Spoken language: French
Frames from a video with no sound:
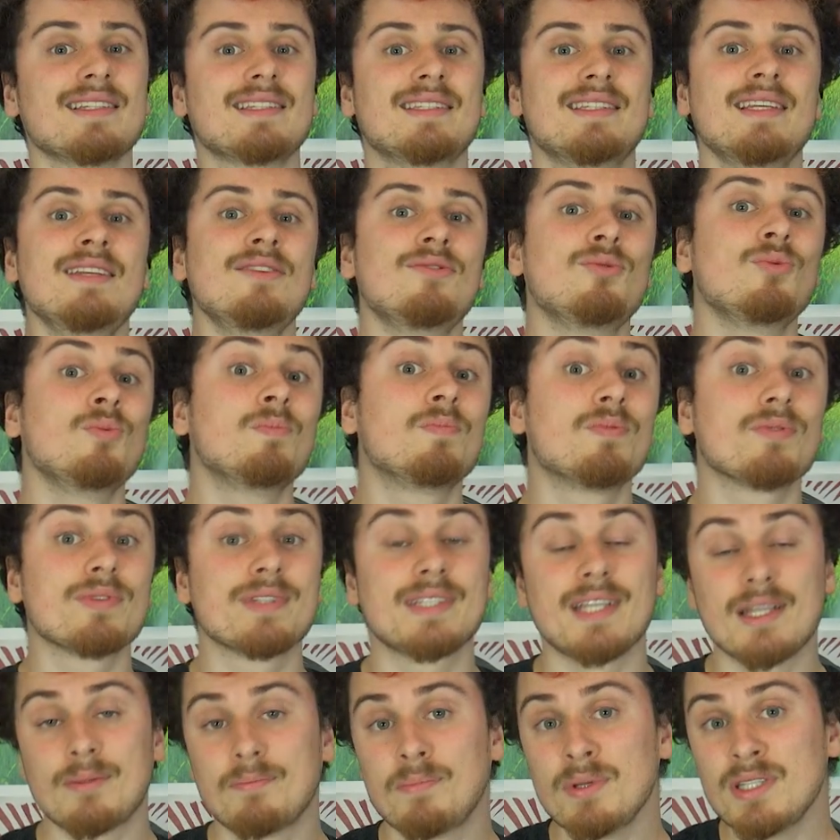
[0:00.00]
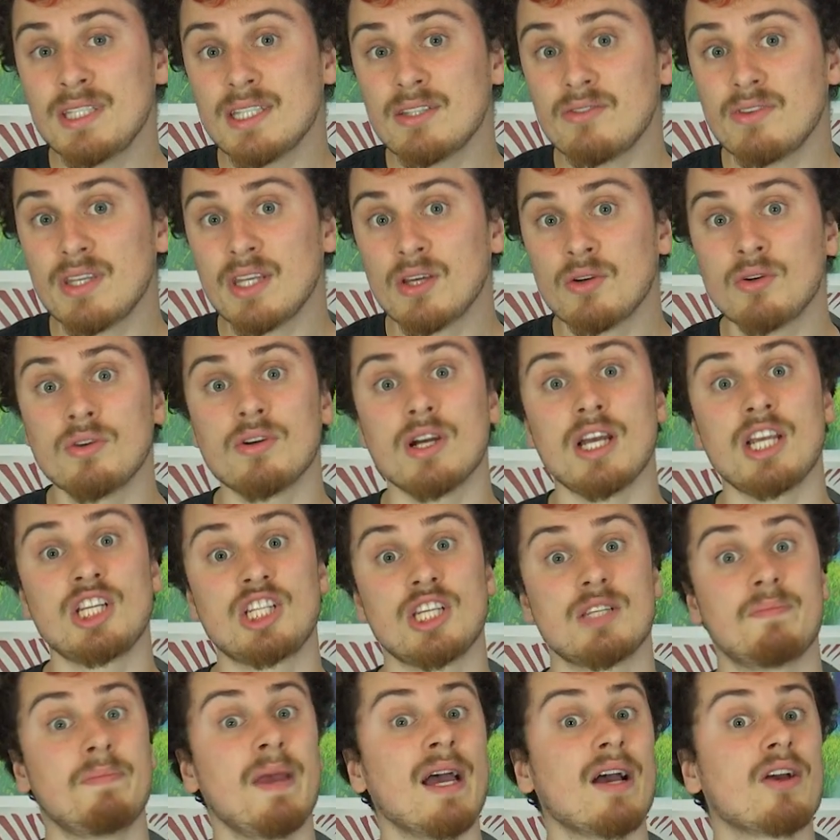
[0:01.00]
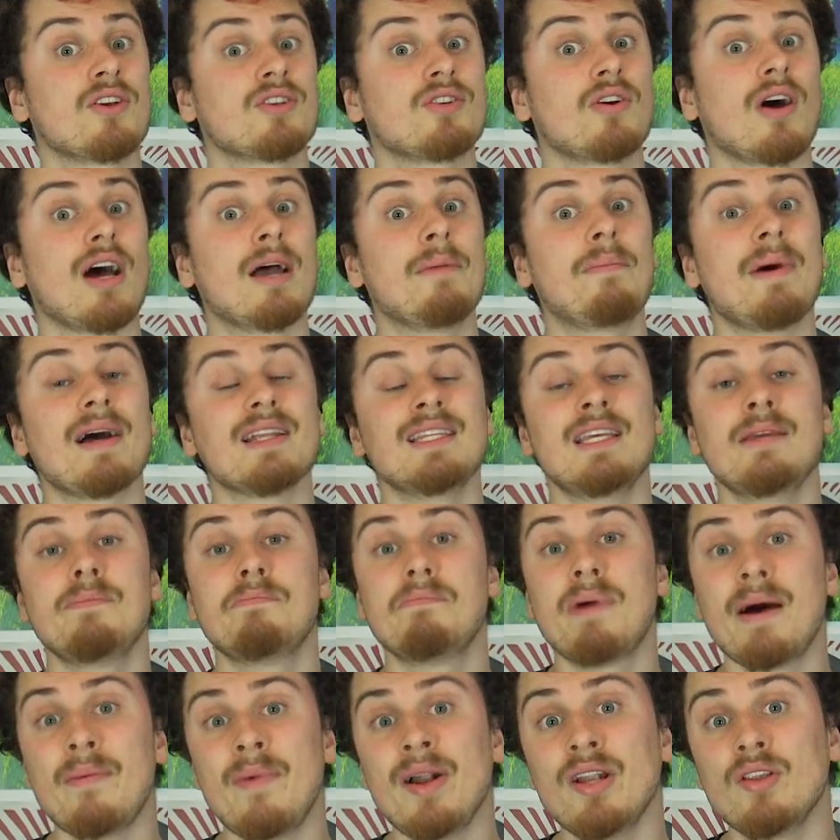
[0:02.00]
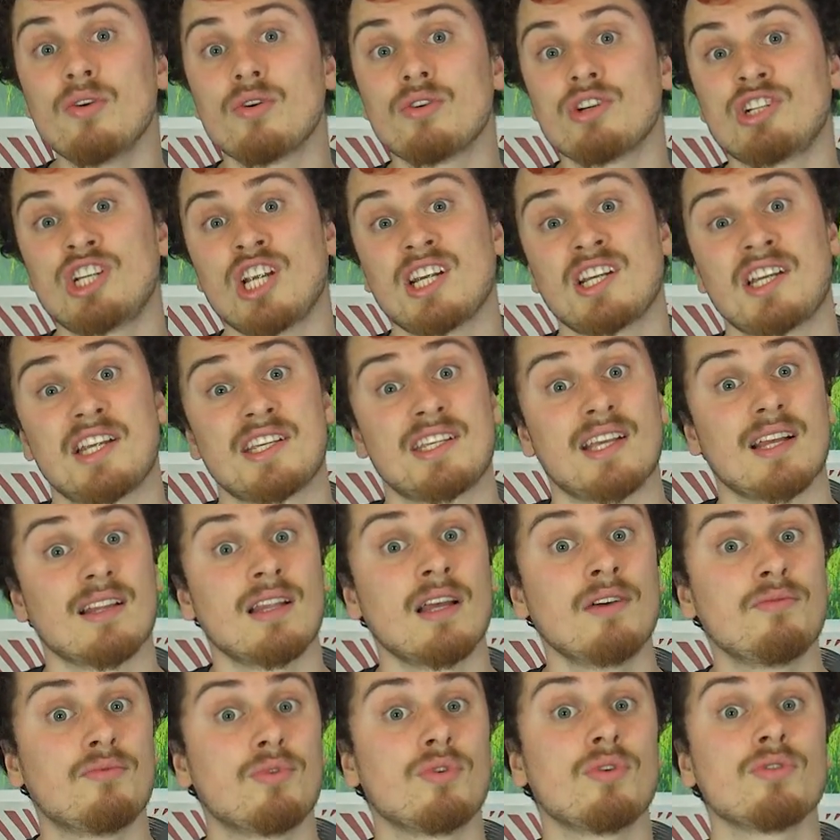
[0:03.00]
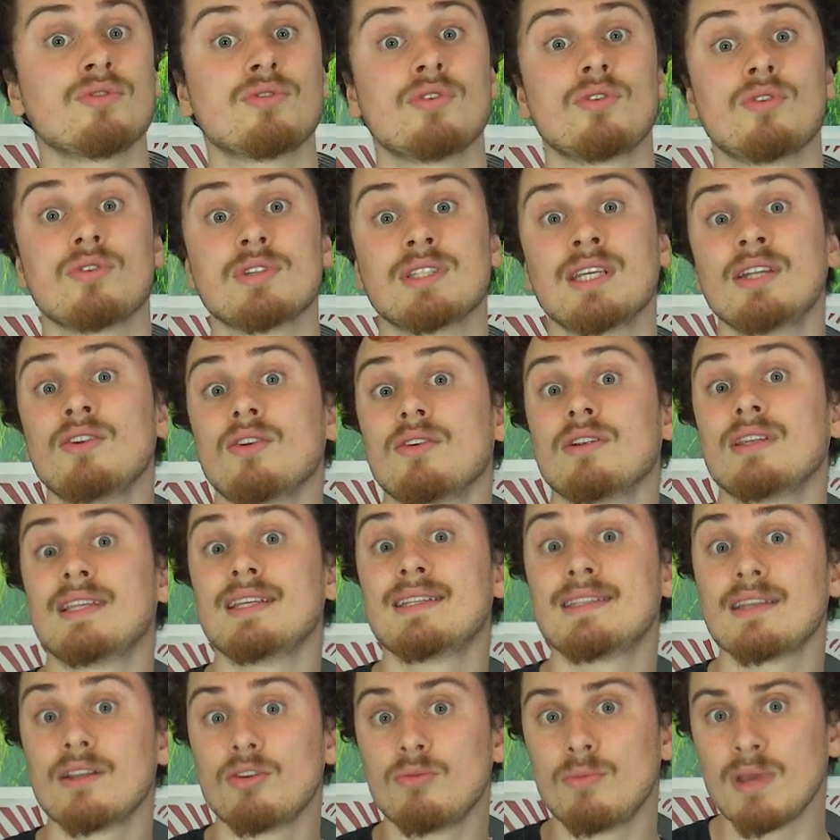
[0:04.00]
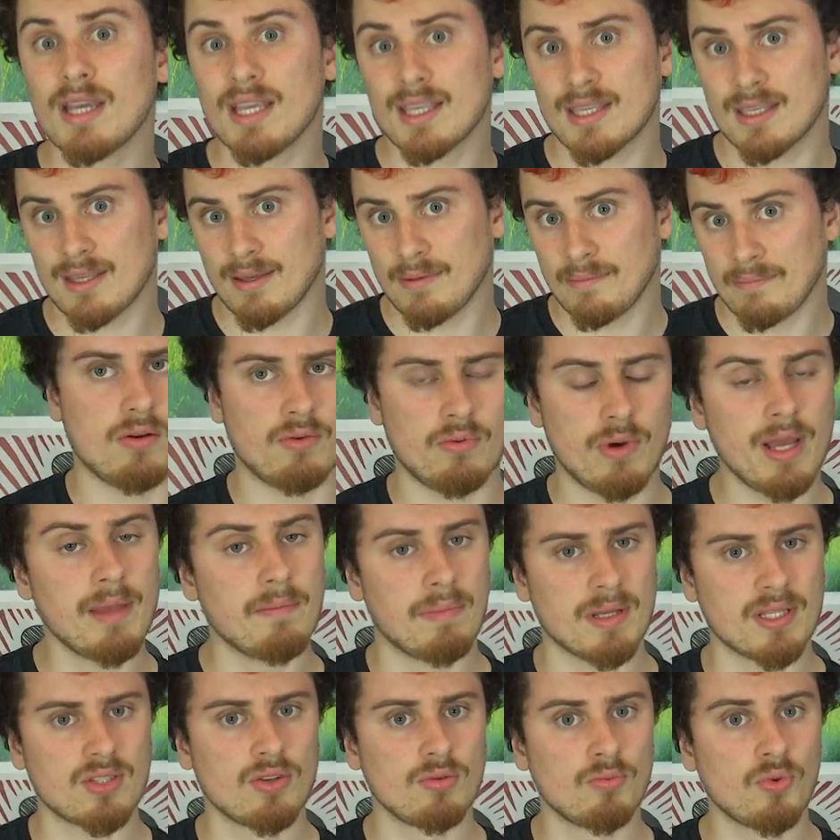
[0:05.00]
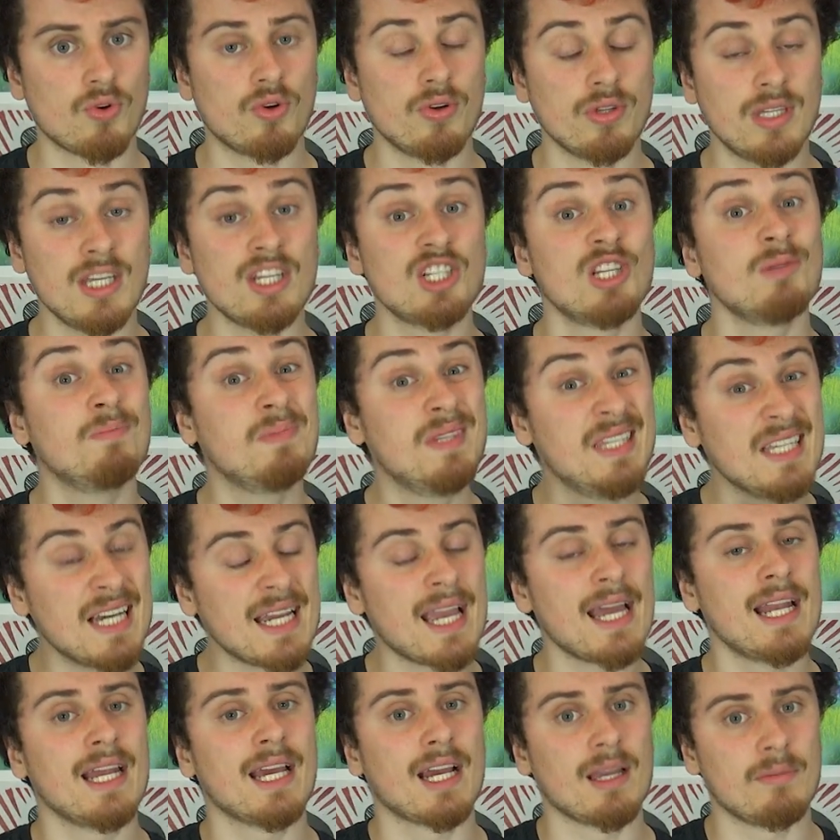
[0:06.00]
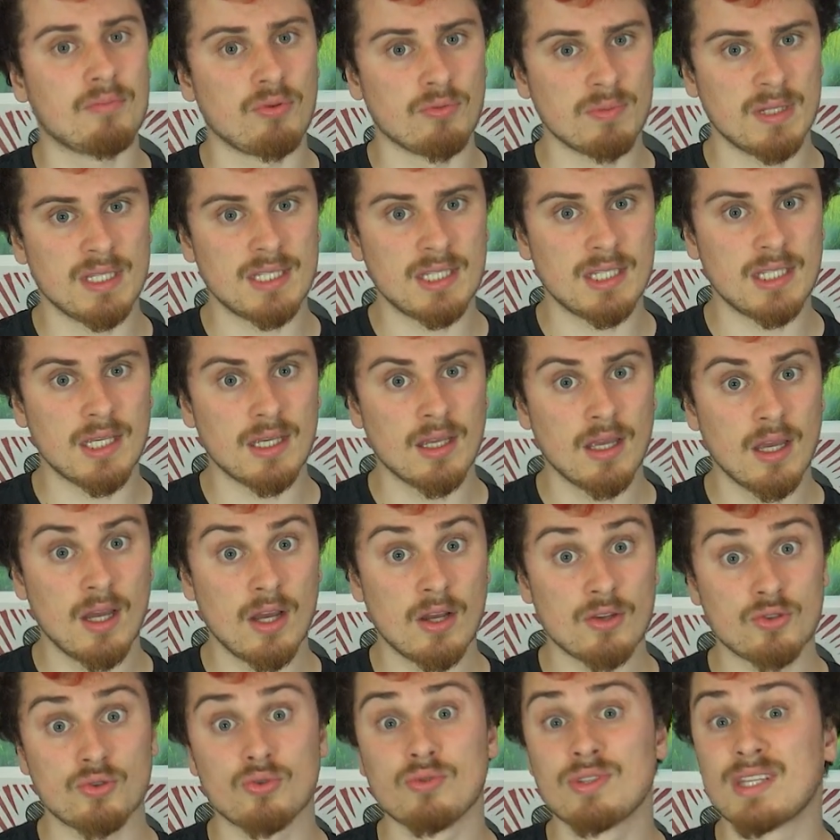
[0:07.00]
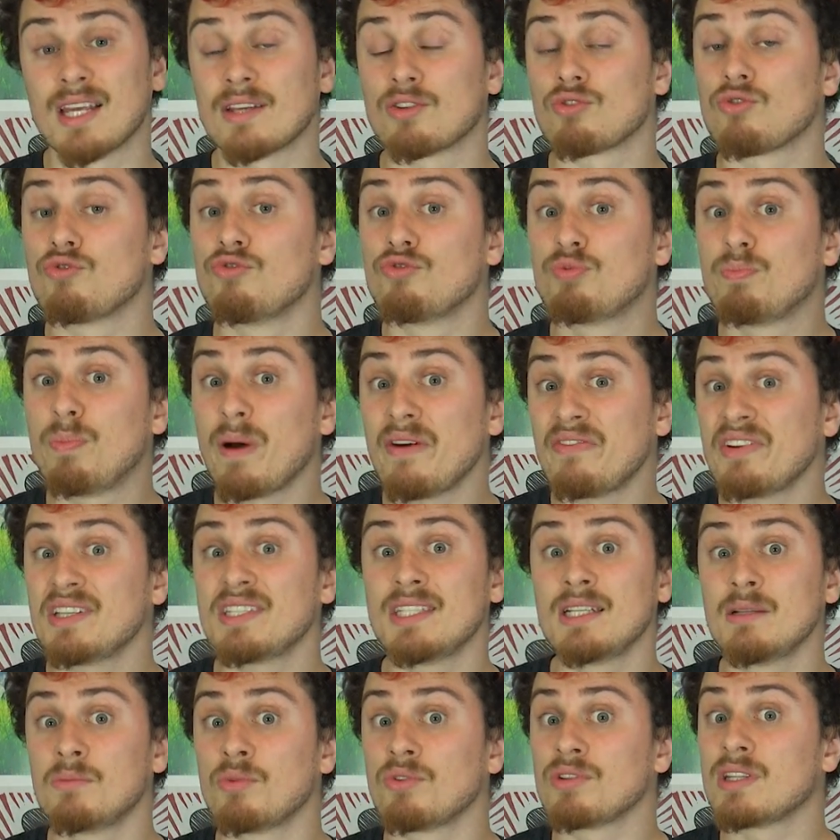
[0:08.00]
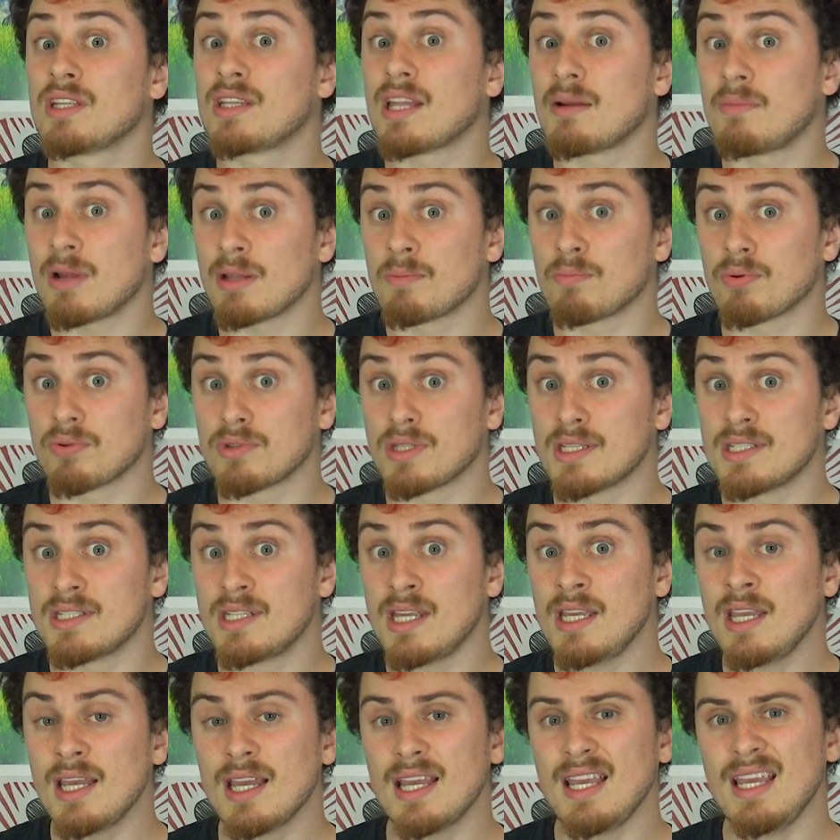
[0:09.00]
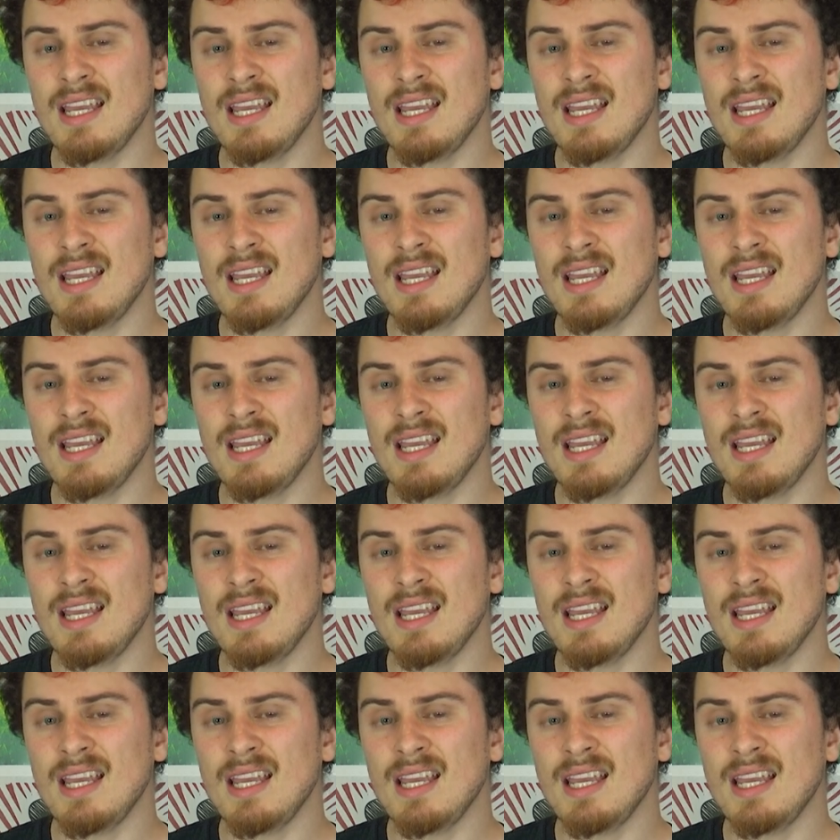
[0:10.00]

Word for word: c'est tout pour cette petite vidéo et j'espère que ça aura épargné pas mal de recherches à certains voulant se lancer dans le dessin numérique. Ouais, parce que de mon côté, j'ai bien galéré pour me décider, surtout que ça se trouve pas facilement des tablettes pour tester